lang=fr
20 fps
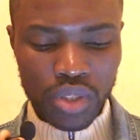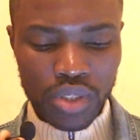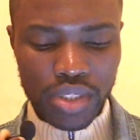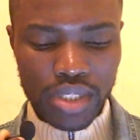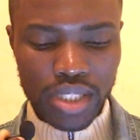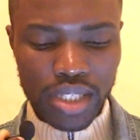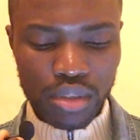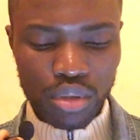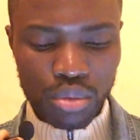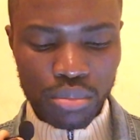
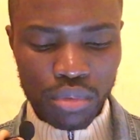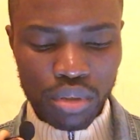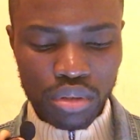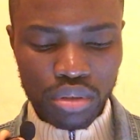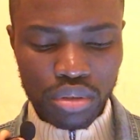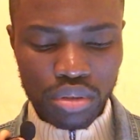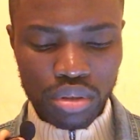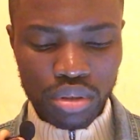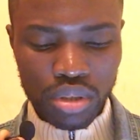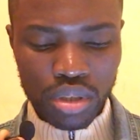c'est la
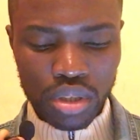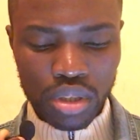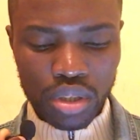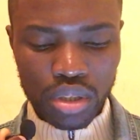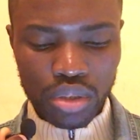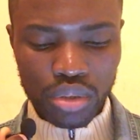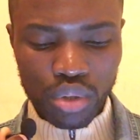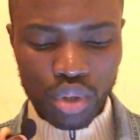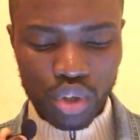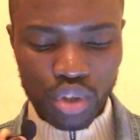demande
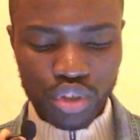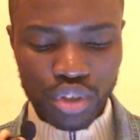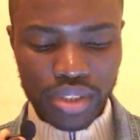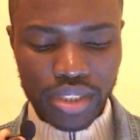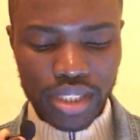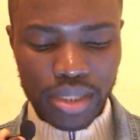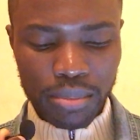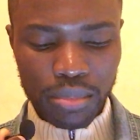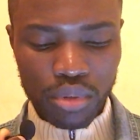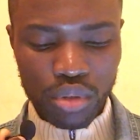
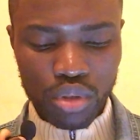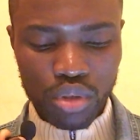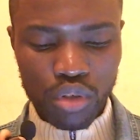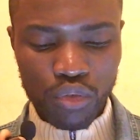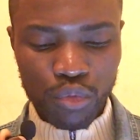d'enregistrement.